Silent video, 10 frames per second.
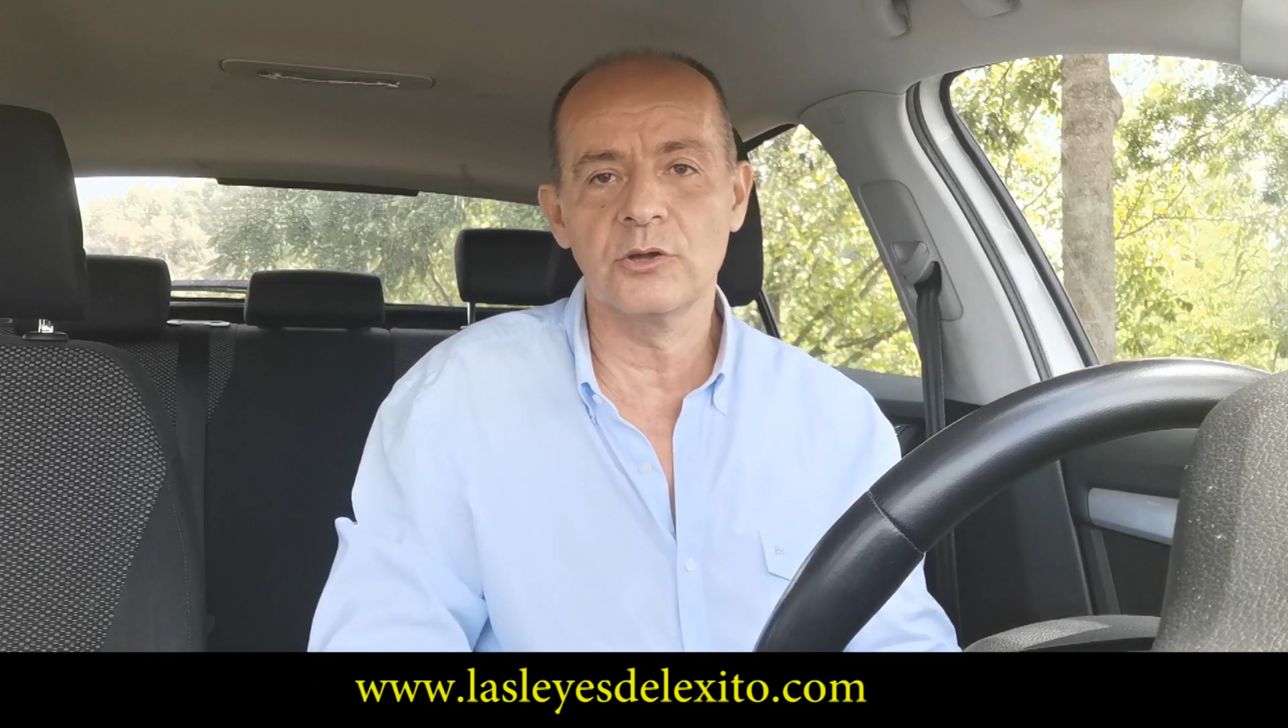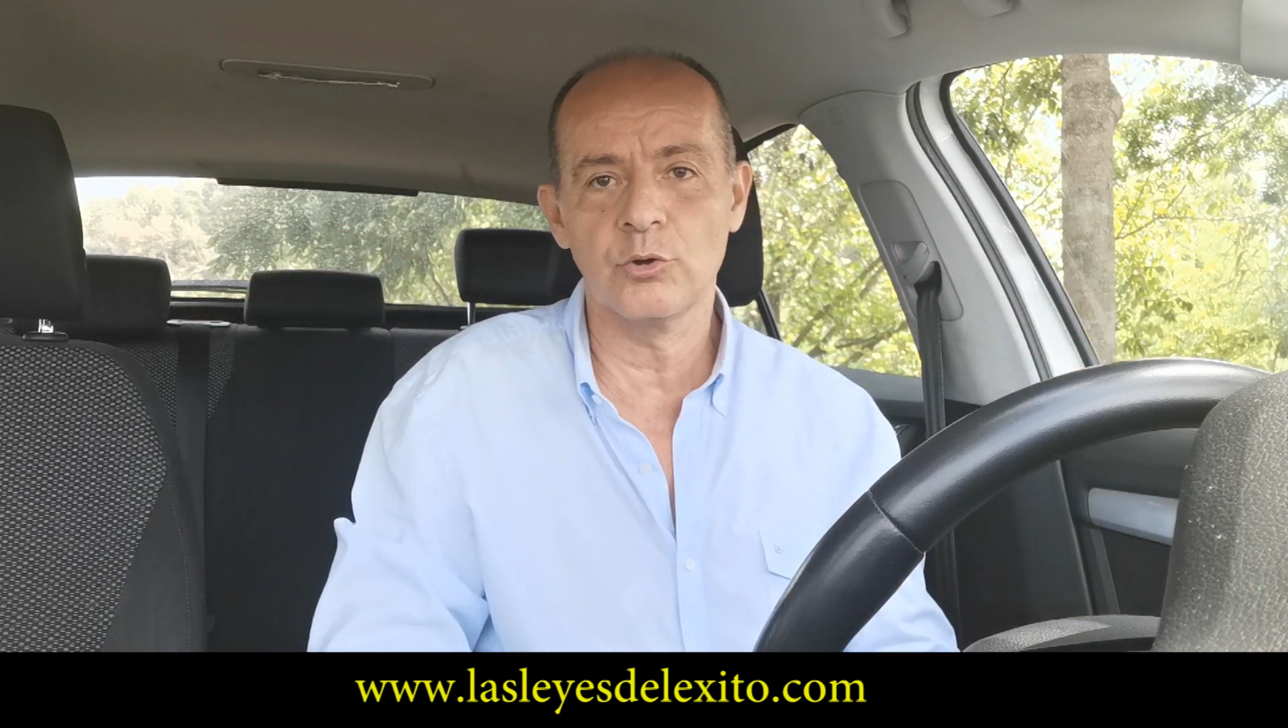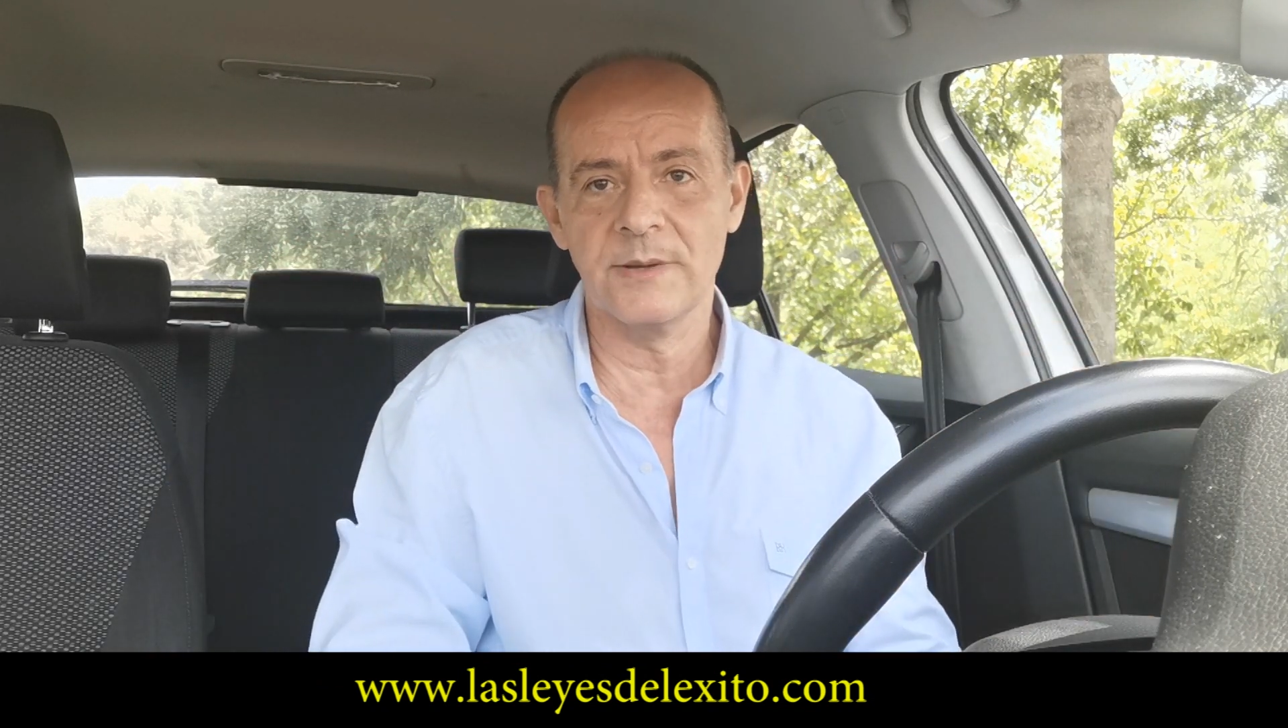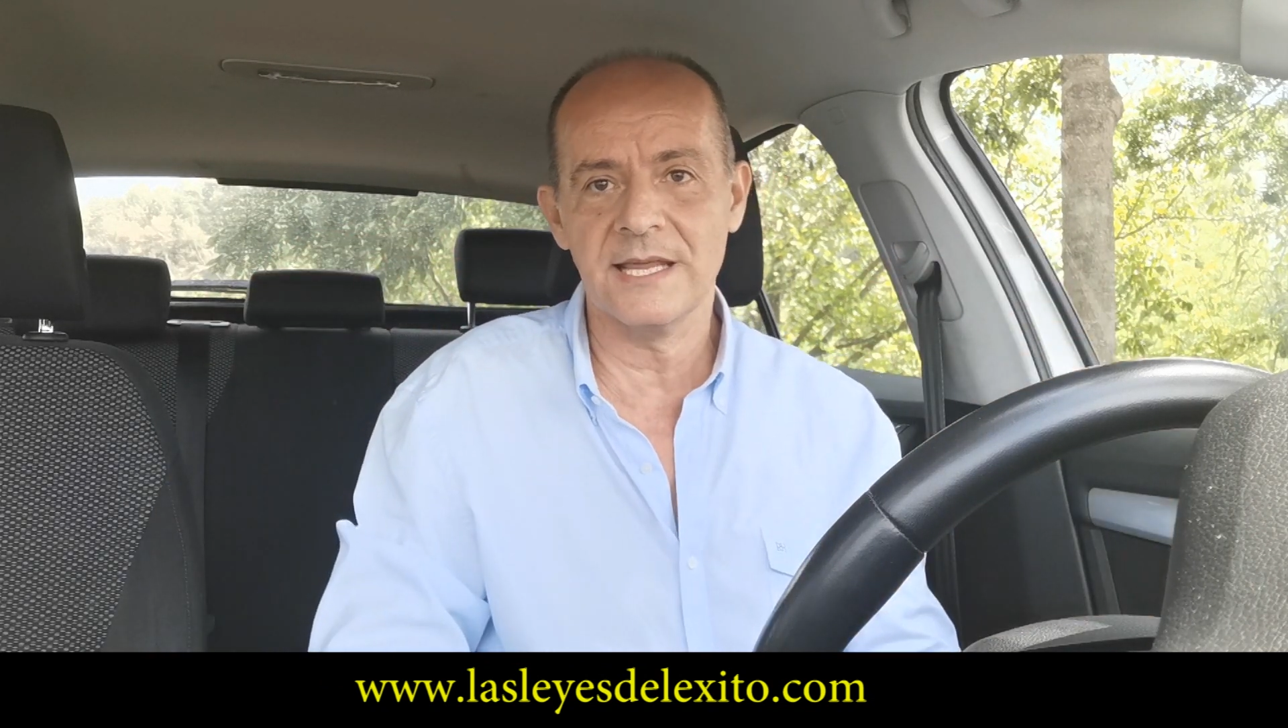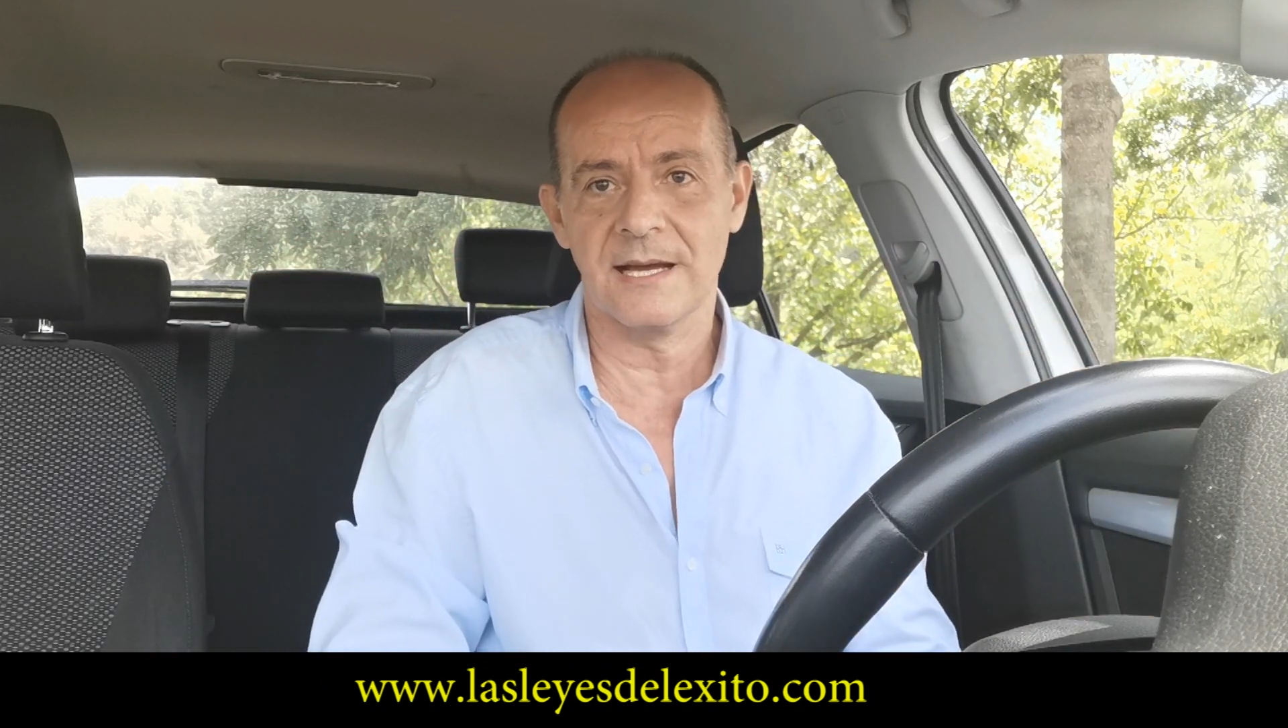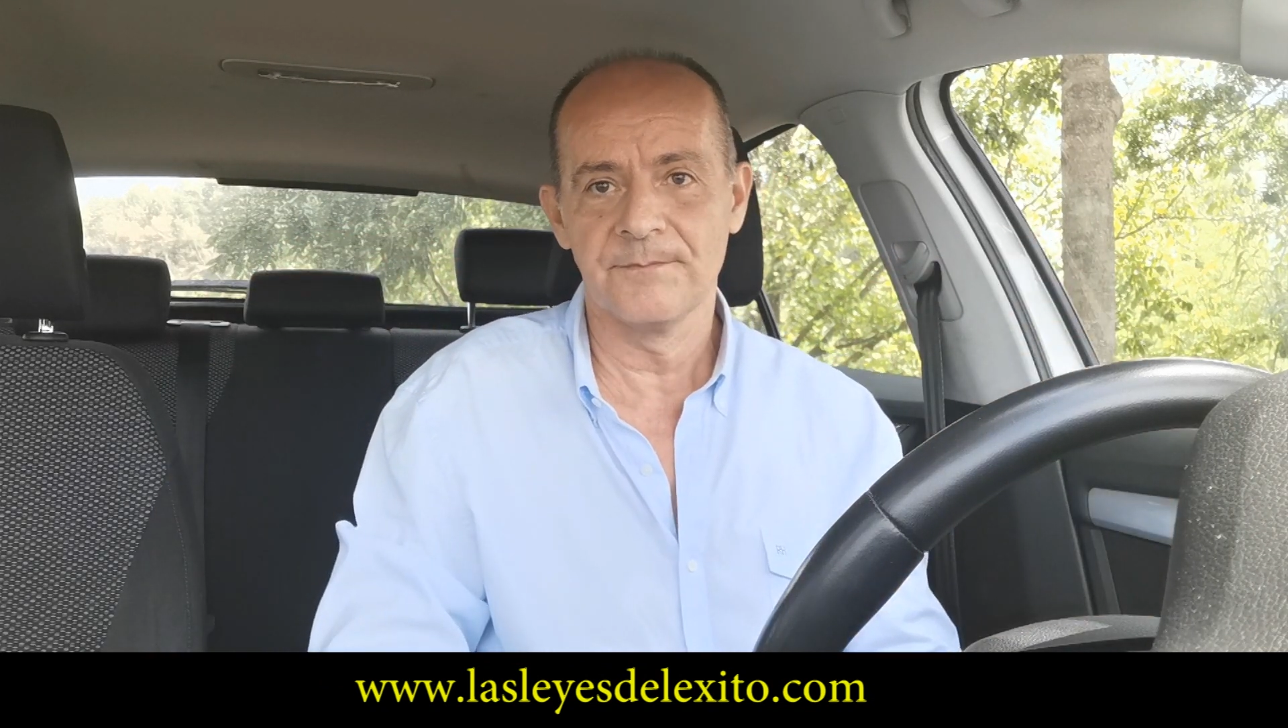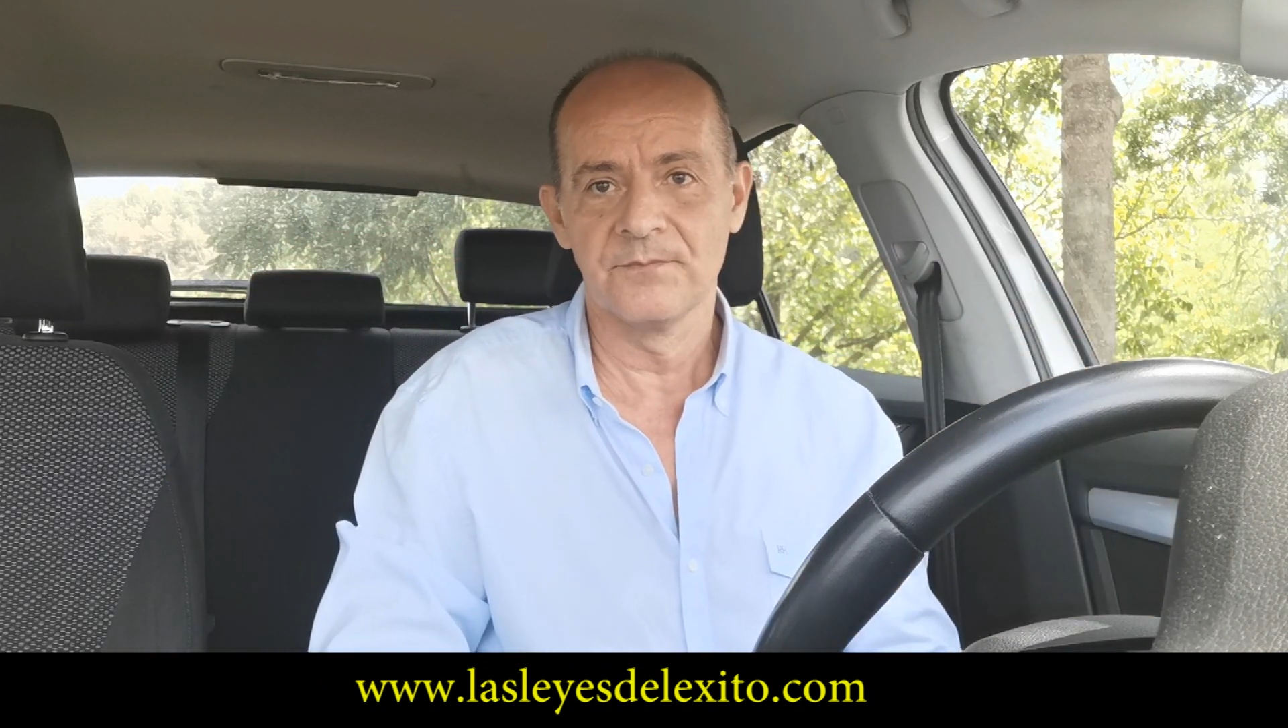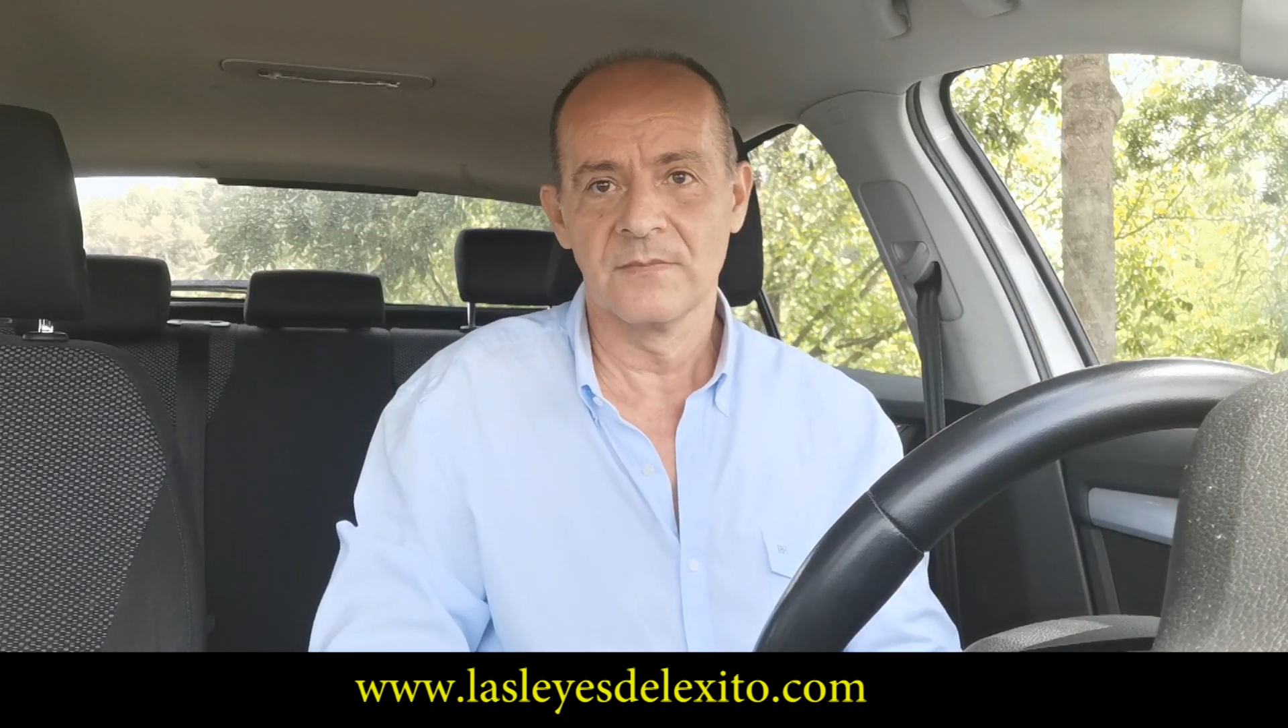en tu vida?